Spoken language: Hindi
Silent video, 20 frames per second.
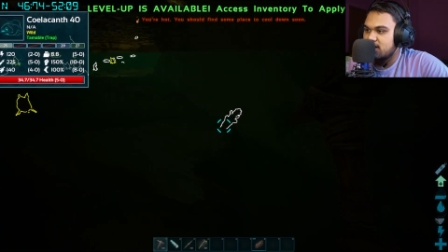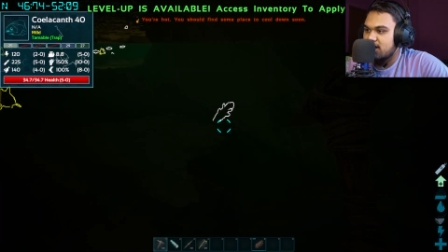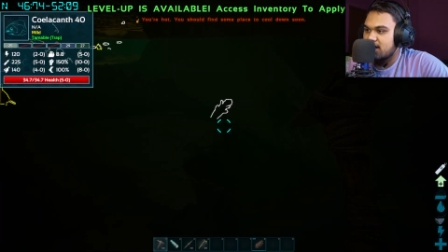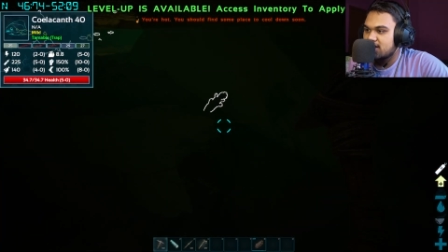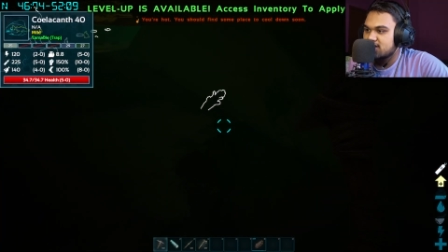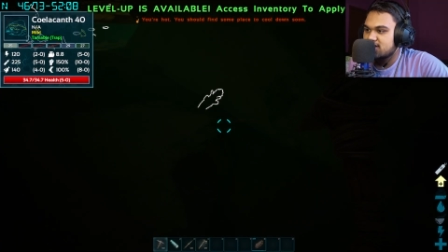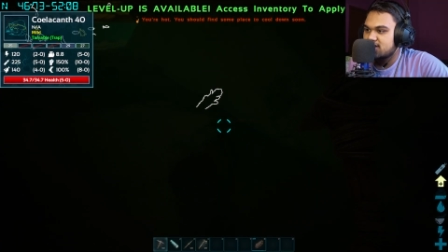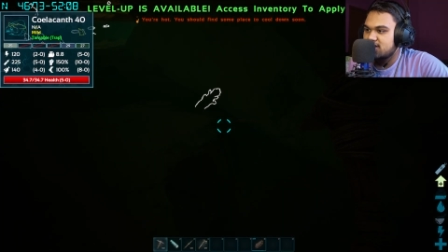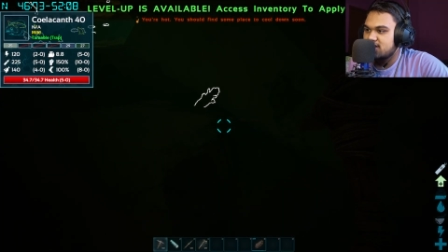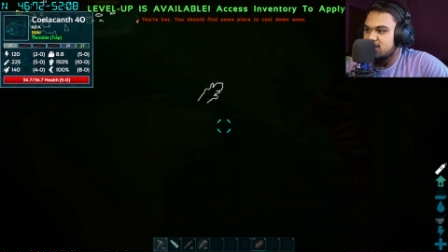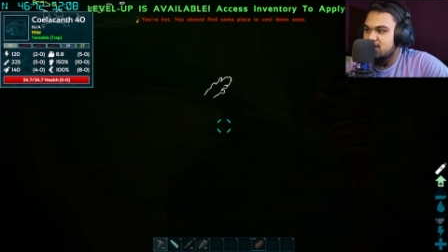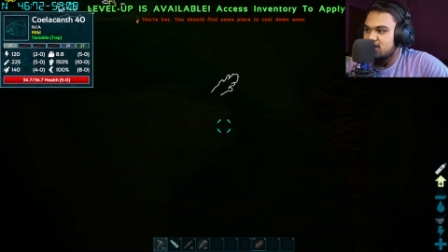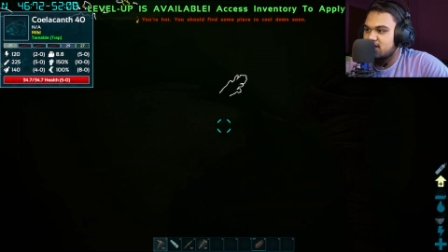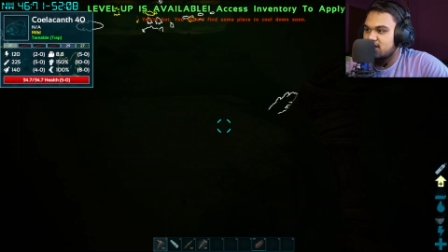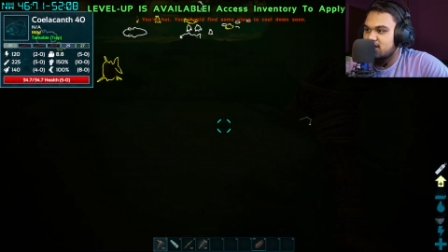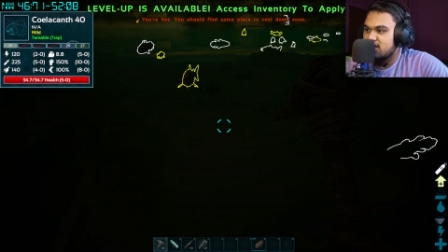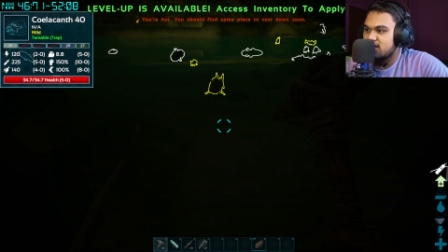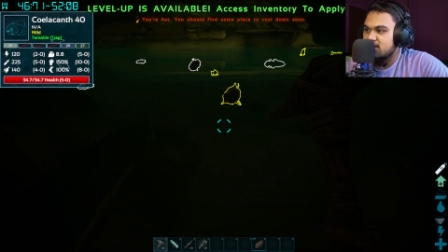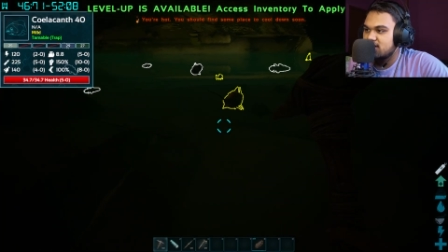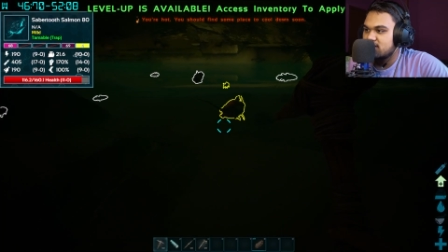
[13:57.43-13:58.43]
लाश की
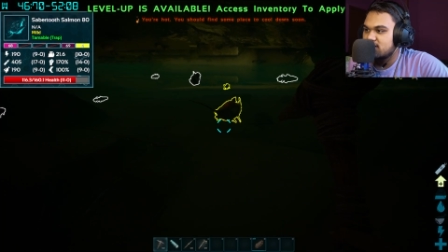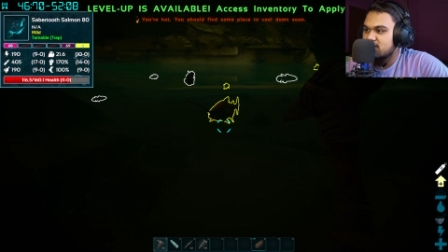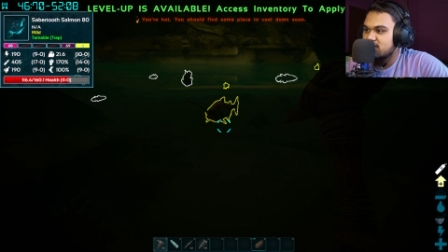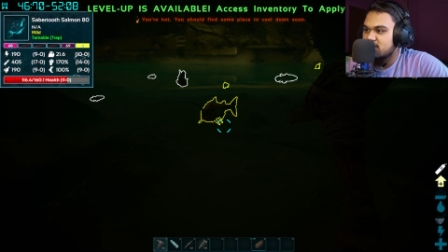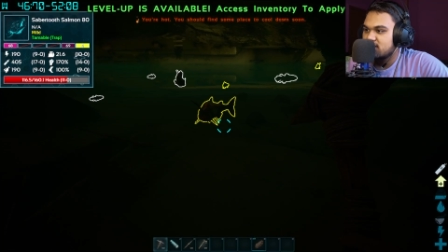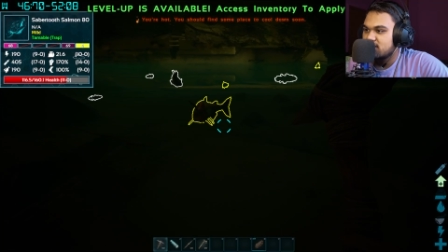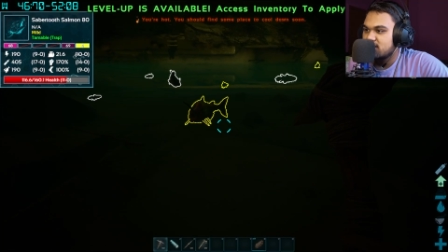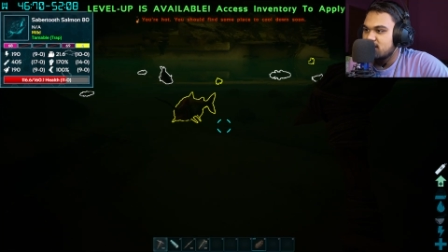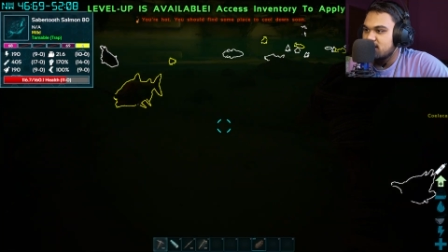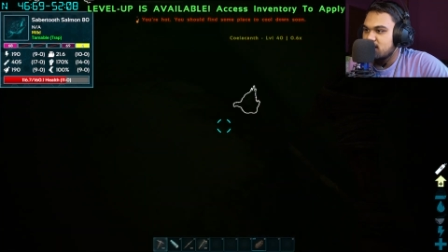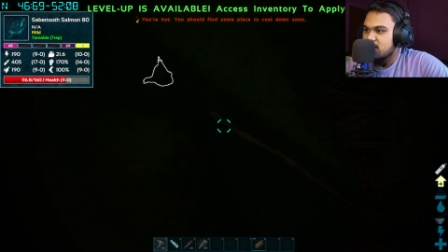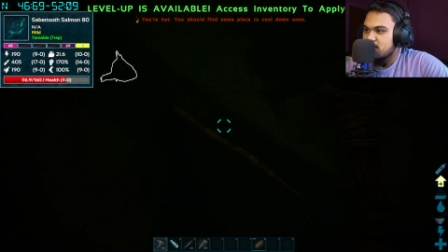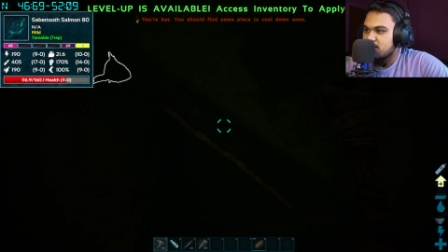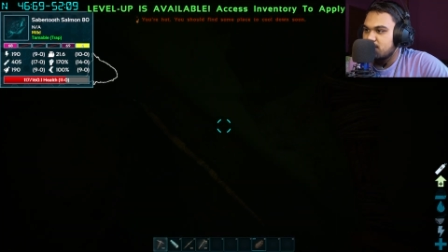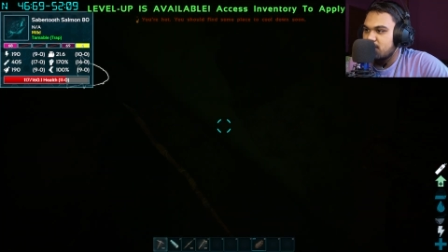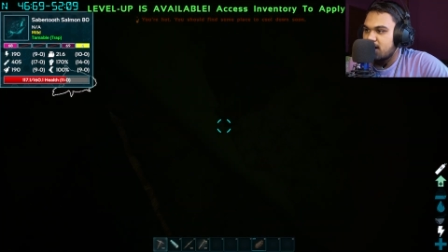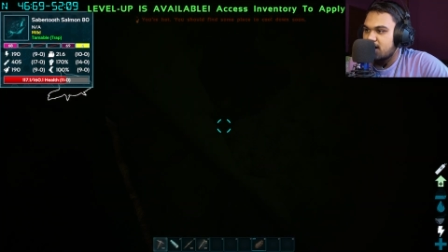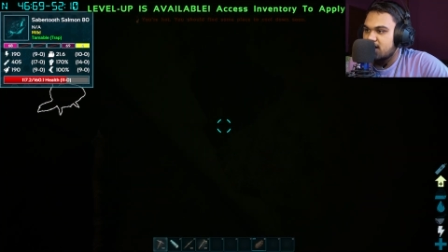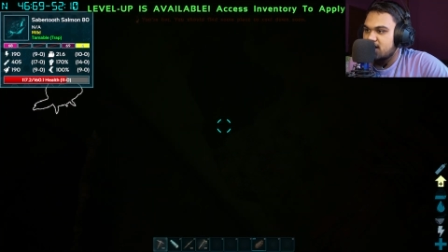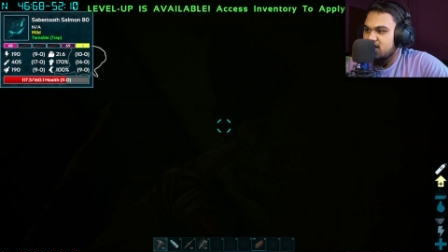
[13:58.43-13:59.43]
इधर है
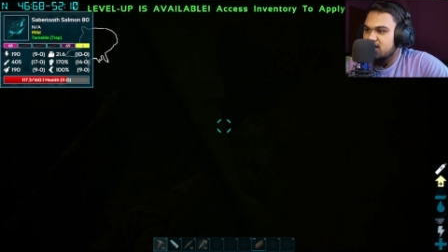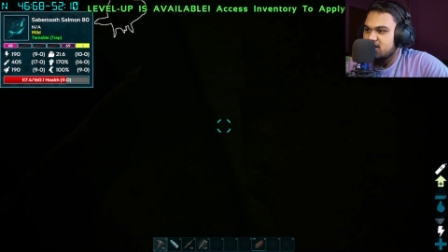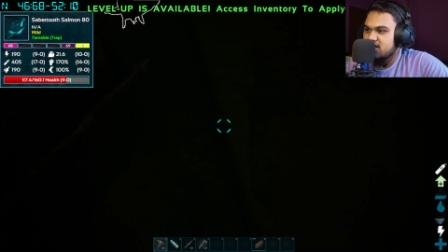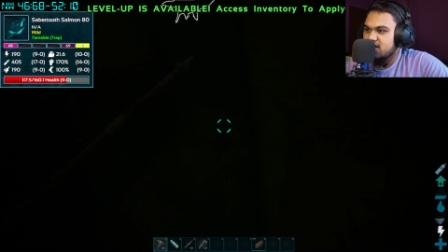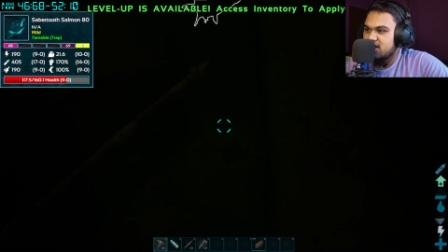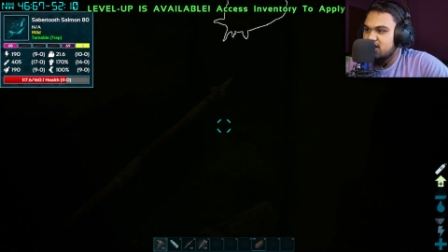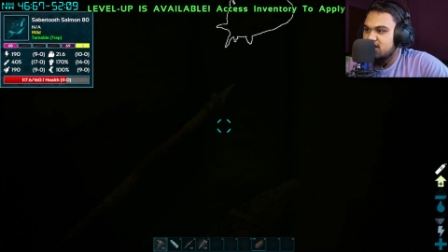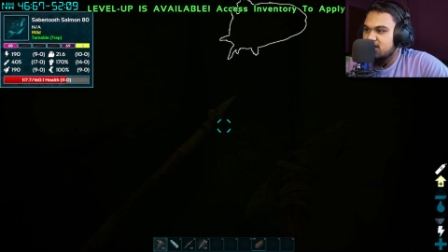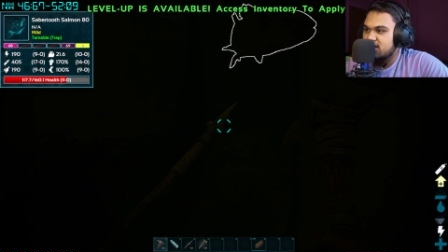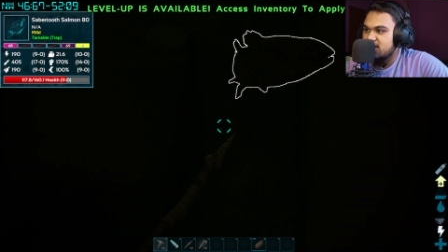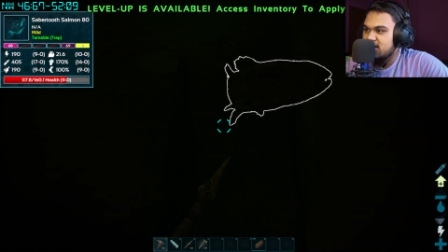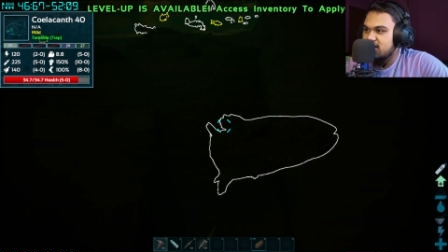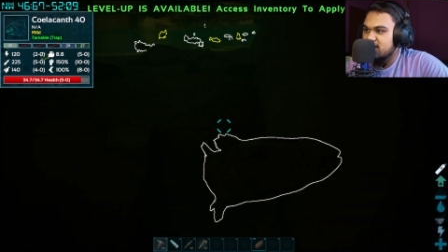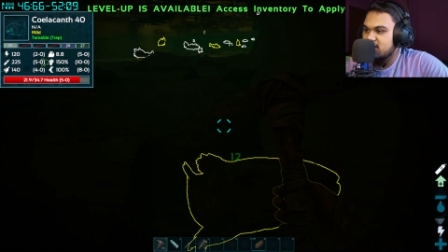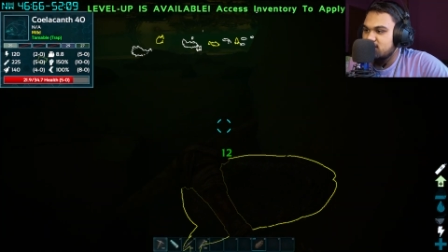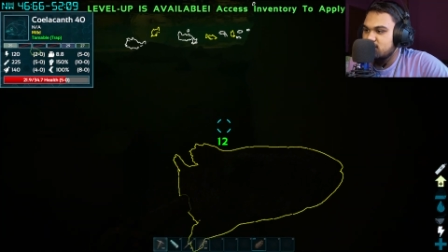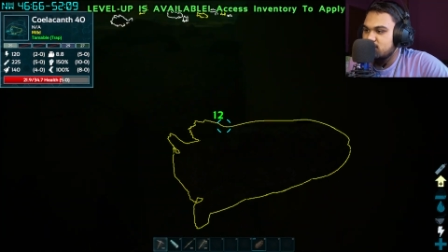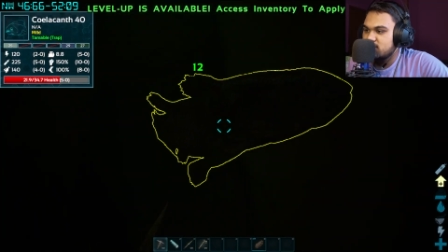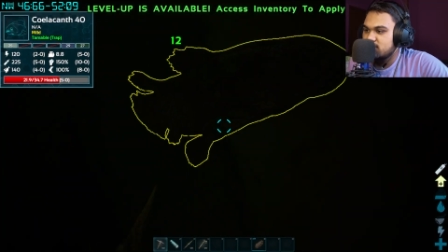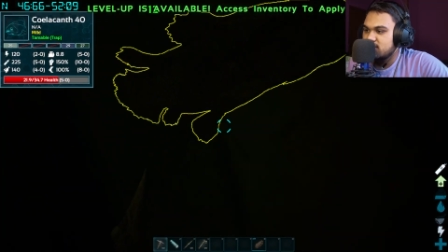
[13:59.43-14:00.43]
पानी इतना अंधेरा
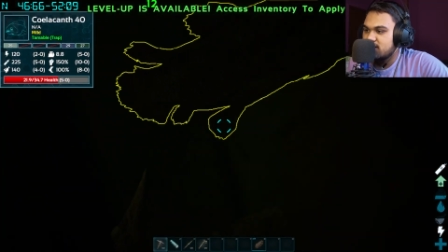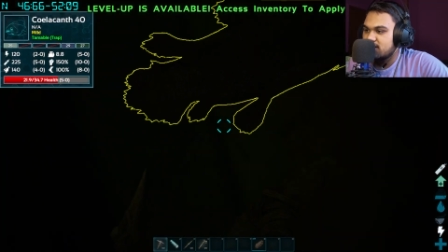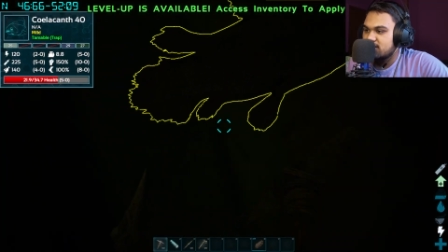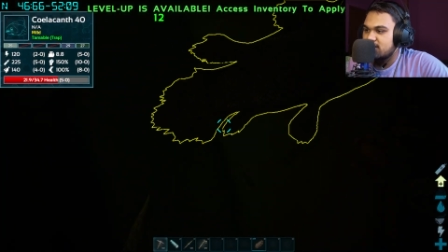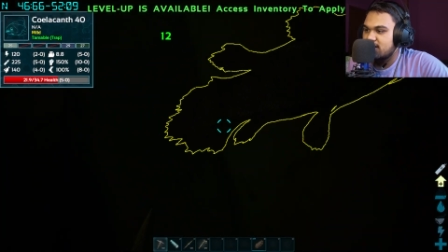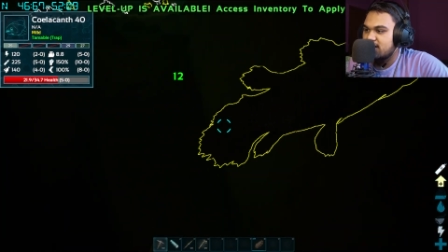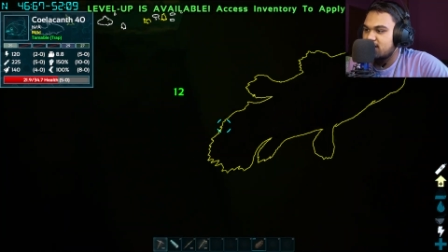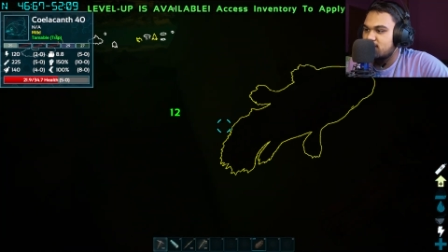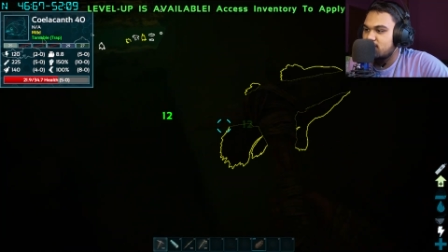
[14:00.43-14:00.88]
क्यों हो जाता है